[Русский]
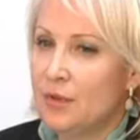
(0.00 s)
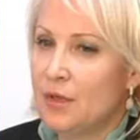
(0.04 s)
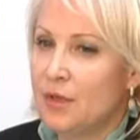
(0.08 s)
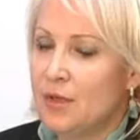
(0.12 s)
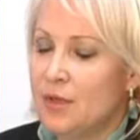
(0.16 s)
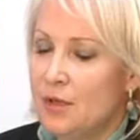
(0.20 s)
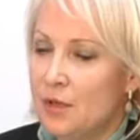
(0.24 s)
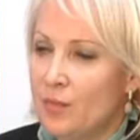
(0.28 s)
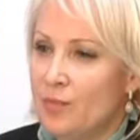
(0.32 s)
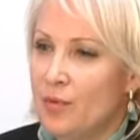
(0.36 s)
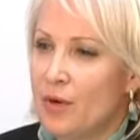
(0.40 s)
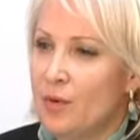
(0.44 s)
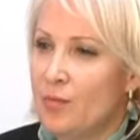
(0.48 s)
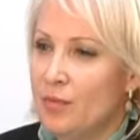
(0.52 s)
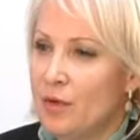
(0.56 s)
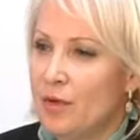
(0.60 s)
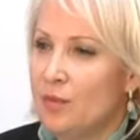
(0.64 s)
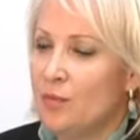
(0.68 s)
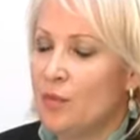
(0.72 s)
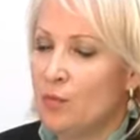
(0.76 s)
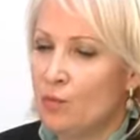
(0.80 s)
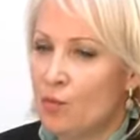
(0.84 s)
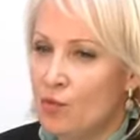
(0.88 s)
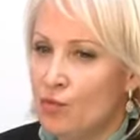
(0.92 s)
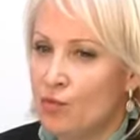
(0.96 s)
Такие
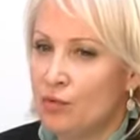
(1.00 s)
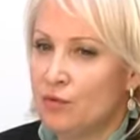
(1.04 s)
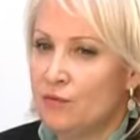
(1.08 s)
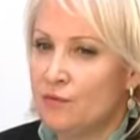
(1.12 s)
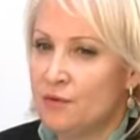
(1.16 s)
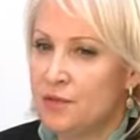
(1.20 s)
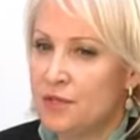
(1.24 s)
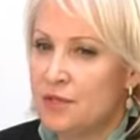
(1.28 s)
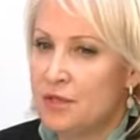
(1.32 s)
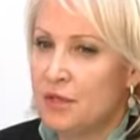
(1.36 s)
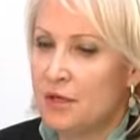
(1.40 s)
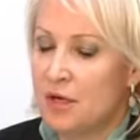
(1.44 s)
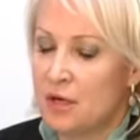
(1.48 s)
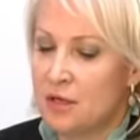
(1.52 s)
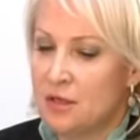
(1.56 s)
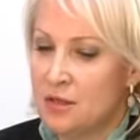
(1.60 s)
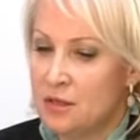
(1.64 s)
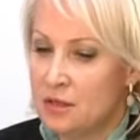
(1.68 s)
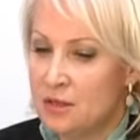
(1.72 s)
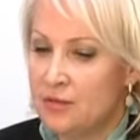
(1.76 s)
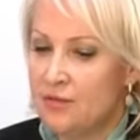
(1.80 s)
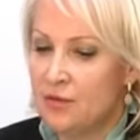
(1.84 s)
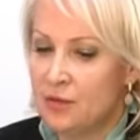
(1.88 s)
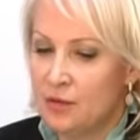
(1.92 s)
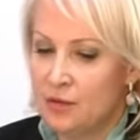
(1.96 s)
проблемы могут возникать.
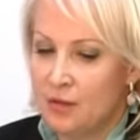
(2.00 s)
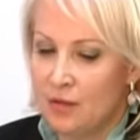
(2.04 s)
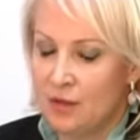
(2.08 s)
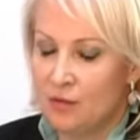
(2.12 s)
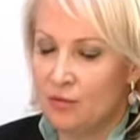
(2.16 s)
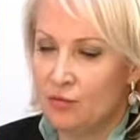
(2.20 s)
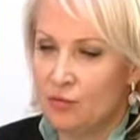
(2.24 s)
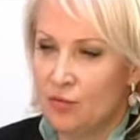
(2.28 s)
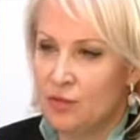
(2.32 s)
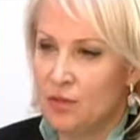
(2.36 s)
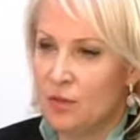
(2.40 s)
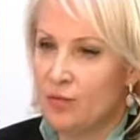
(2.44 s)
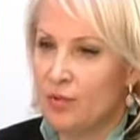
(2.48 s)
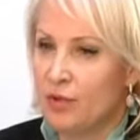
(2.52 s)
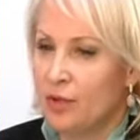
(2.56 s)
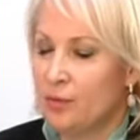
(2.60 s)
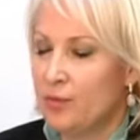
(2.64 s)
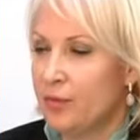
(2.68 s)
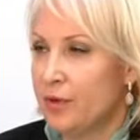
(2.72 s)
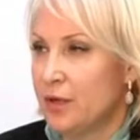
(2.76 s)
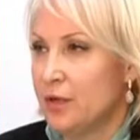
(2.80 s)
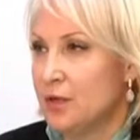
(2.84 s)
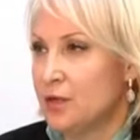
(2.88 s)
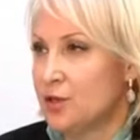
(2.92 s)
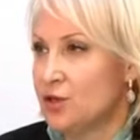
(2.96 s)
Действительно, вот запрет
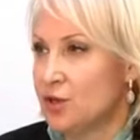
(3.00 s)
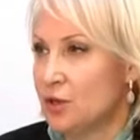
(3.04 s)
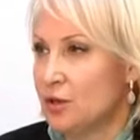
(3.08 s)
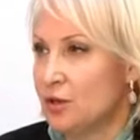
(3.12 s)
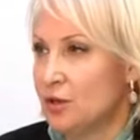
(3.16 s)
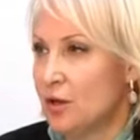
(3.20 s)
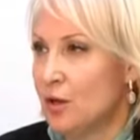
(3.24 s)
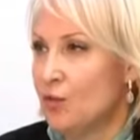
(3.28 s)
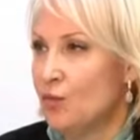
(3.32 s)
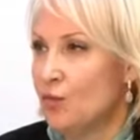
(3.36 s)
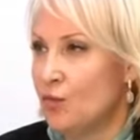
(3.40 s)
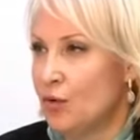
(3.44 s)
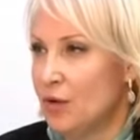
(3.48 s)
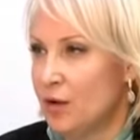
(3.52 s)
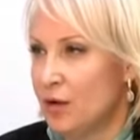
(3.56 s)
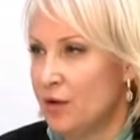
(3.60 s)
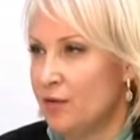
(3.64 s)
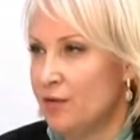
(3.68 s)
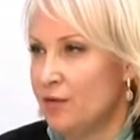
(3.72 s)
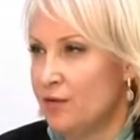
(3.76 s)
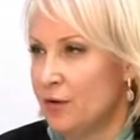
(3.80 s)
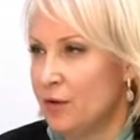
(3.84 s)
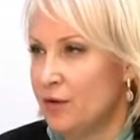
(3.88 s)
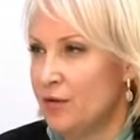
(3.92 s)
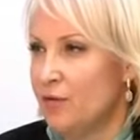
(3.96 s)
продажи алкоголя
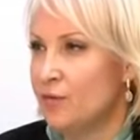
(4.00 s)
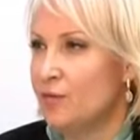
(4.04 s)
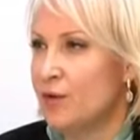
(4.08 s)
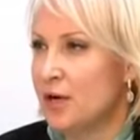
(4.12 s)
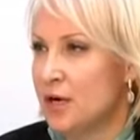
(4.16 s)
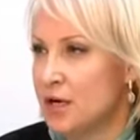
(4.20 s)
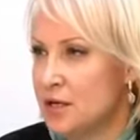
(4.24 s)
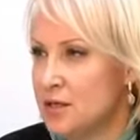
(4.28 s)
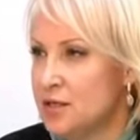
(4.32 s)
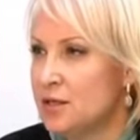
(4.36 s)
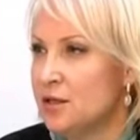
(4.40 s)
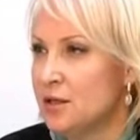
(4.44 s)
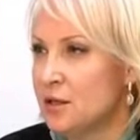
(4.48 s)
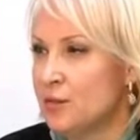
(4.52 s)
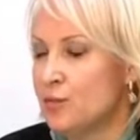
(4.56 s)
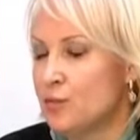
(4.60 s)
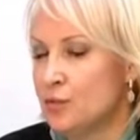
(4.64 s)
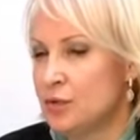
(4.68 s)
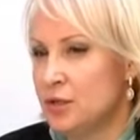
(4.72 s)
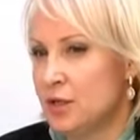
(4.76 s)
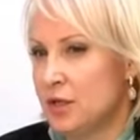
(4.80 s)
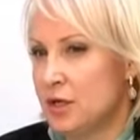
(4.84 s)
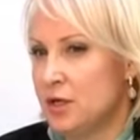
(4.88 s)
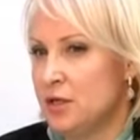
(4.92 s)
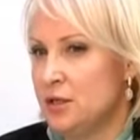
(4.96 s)
в магазинах
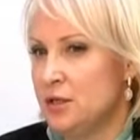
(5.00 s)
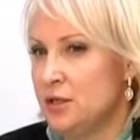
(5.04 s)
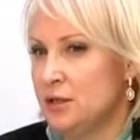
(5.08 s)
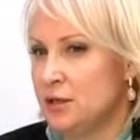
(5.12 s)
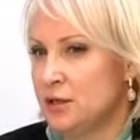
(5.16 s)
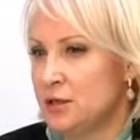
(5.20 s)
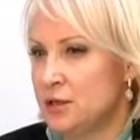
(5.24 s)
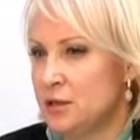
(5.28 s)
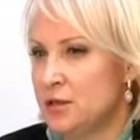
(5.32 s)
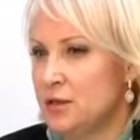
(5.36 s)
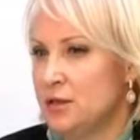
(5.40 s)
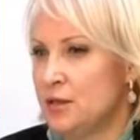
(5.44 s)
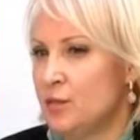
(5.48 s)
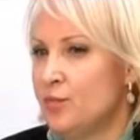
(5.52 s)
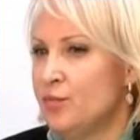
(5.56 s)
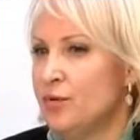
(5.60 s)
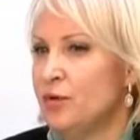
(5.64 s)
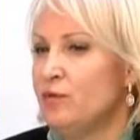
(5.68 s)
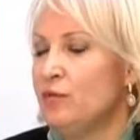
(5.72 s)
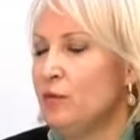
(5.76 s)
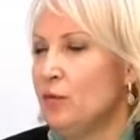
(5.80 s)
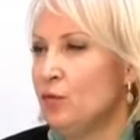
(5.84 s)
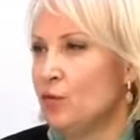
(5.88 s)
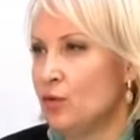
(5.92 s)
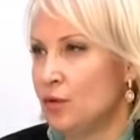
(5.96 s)
после 11
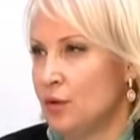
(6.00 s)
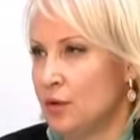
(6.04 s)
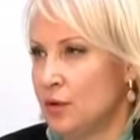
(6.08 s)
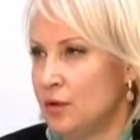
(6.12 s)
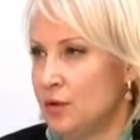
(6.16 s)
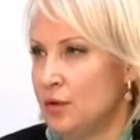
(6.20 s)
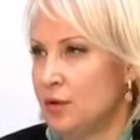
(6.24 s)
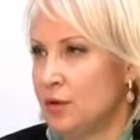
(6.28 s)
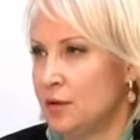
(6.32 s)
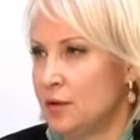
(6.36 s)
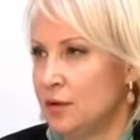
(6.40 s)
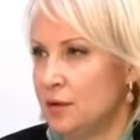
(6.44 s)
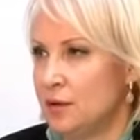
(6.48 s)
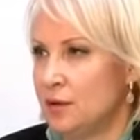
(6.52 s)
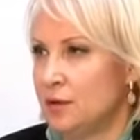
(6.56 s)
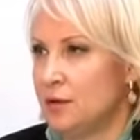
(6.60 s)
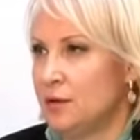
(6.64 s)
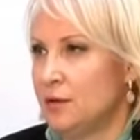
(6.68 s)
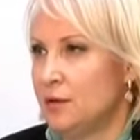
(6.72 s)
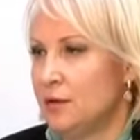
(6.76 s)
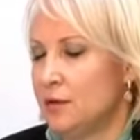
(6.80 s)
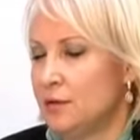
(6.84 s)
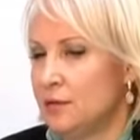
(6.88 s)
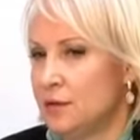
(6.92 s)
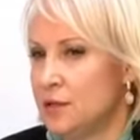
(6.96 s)
привлек
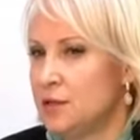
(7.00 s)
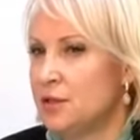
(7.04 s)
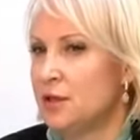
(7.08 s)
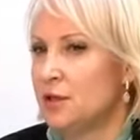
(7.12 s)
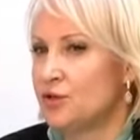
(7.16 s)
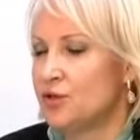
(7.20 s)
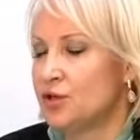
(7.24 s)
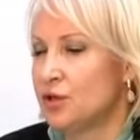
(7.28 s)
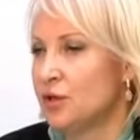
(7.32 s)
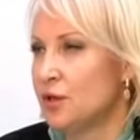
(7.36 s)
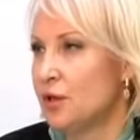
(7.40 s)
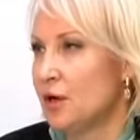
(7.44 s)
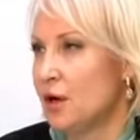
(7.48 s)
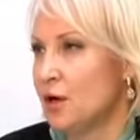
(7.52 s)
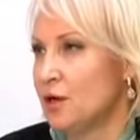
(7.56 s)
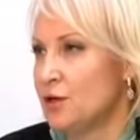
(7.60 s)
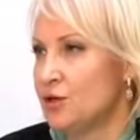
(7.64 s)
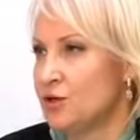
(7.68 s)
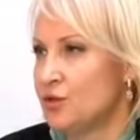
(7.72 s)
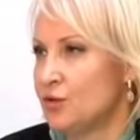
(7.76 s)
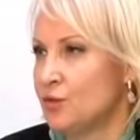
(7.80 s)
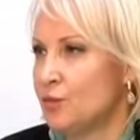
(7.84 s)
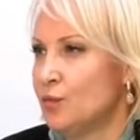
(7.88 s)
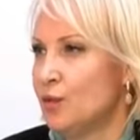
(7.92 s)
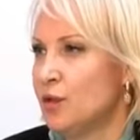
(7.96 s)
э, достаточное
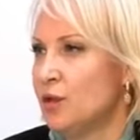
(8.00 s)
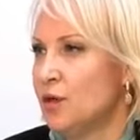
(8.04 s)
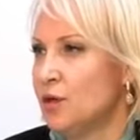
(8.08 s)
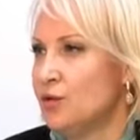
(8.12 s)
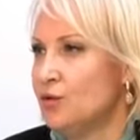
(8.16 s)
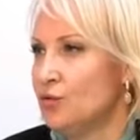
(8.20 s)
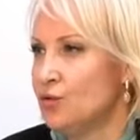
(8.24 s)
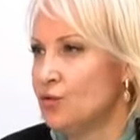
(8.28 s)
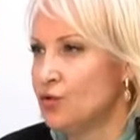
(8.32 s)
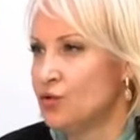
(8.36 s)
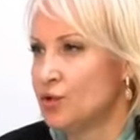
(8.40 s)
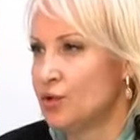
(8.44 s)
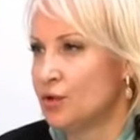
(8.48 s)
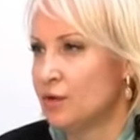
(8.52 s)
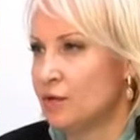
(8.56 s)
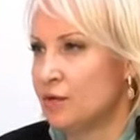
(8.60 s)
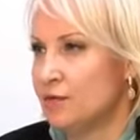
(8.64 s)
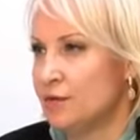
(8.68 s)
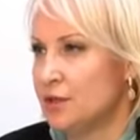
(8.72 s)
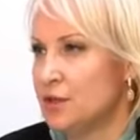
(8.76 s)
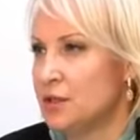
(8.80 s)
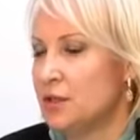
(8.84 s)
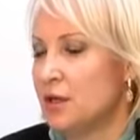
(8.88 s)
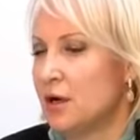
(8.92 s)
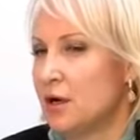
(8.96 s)
количество молодежи в
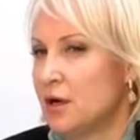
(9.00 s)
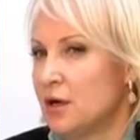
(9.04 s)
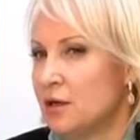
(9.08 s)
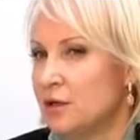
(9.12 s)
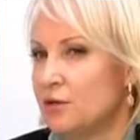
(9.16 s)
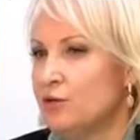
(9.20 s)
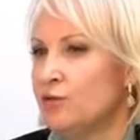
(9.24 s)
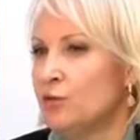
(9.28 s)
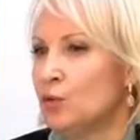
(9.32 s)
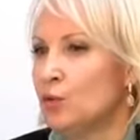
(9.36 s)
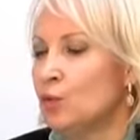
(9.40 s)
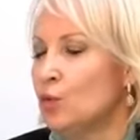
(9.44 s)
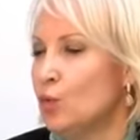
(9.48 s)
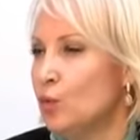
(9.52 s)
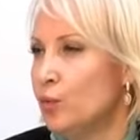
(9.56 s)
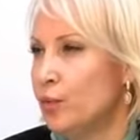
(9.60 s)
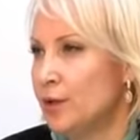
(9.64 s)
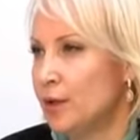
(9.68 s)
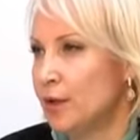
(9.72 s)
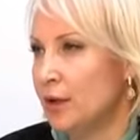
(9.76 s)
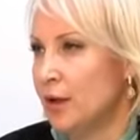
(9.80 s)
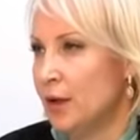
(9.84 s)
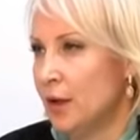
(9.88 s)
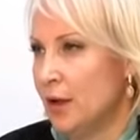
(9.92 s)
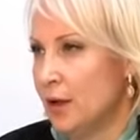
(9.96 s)
рестораны, в
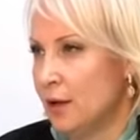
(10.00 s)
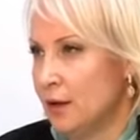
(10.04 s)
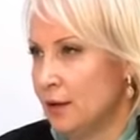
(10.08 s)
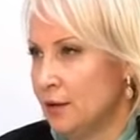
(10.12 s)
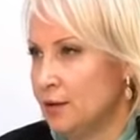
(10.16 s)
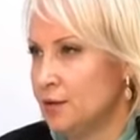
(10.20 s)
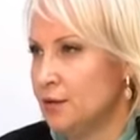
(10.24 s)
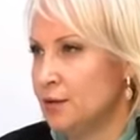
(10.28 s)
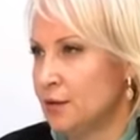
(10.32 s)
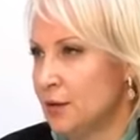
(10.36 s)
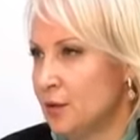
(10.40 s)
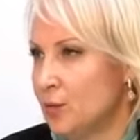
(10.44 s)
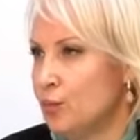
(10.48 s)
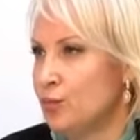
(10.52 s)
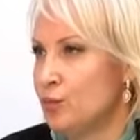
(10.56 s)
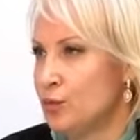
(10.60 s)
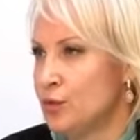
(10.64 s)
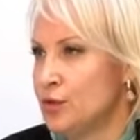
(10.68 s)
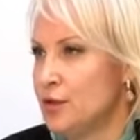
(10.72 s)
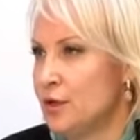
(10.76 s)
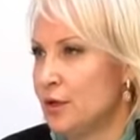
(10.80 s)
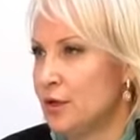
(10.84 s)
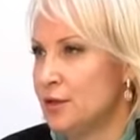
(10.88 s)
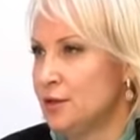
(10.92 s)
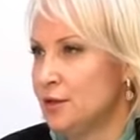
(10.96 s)
клубы, где
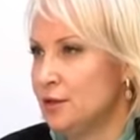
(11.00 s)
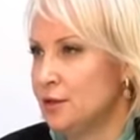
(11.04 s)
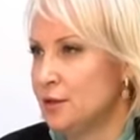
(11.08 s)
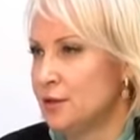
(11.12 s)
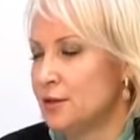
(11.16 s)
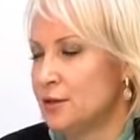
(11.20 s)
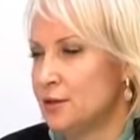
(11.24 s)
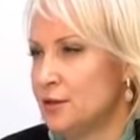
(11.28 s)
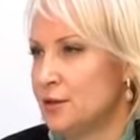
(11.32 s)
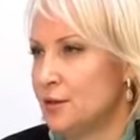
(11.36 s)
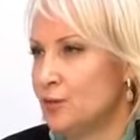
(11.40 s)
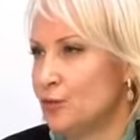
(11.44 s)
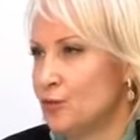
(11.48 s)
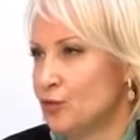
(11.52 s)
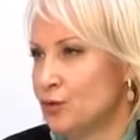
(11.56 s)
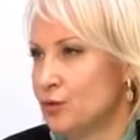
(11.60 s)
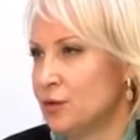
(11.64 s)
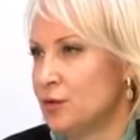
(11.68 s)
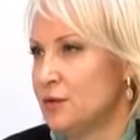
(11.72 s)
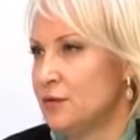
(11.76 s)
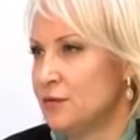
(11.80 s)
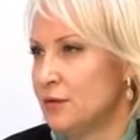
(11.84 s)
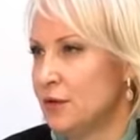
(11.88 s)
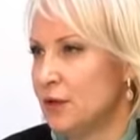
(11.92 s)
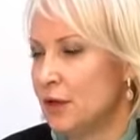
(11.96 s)
после 11
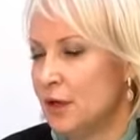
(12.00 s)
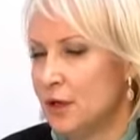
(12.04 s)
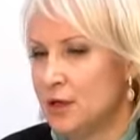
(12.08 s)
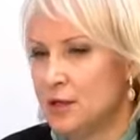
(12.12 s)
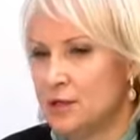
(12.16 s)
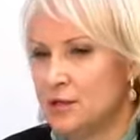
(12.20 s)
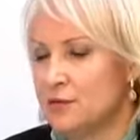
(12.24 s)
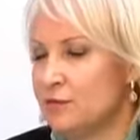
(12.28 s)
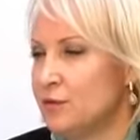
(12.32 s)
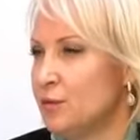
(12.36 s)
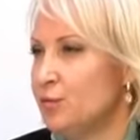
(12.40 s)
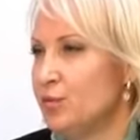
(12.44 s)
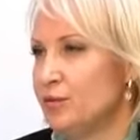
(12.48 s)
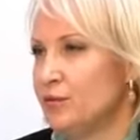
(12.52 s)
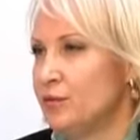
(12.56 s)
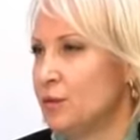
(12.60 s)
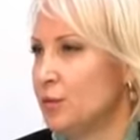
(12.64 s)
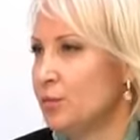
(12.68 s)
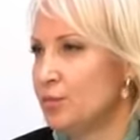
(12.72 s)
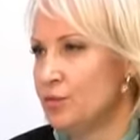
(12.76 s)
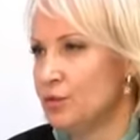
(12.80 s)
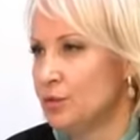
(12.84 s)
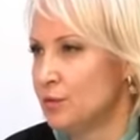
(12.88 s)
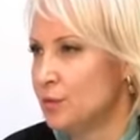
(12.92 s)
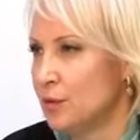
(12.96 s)
можно развлекаться, выпив,
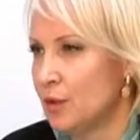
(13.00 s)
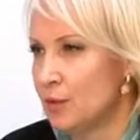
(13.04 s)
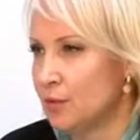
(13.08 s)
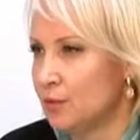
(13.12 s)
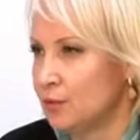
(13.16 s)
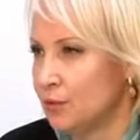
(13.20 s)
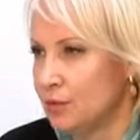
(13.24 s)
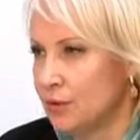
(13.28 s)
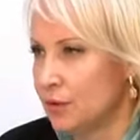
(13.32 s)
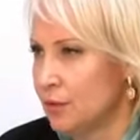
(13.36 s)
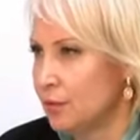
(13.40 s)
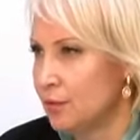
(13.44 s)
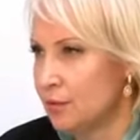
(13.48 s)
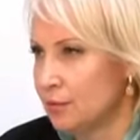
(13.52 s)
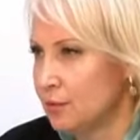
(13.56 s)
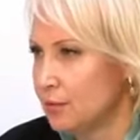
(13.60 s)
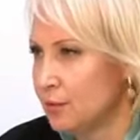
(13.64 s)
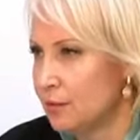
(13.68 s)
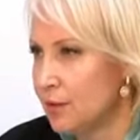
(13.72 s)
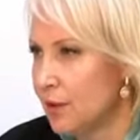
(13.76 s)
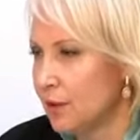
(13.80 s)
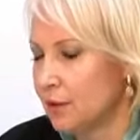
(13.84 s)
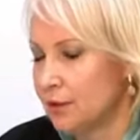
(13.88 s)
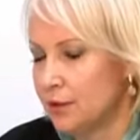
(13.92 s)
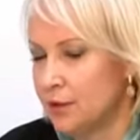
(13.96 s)
допустим, какой-то э,
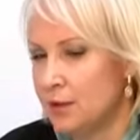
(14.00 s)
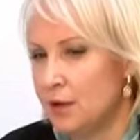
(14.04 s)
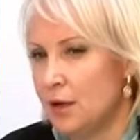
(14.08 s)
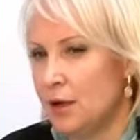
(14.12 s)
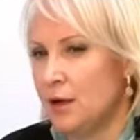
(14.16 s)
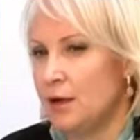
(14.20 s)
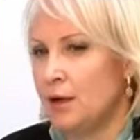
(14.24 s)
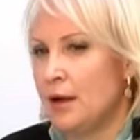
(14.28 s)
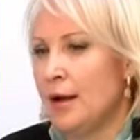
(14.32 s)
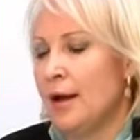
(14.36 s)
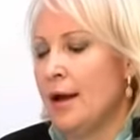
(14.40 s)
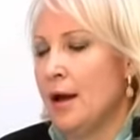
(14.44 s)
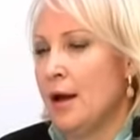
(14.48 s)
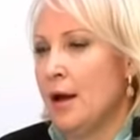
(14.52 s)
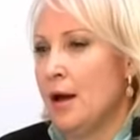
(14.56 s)
коктейль.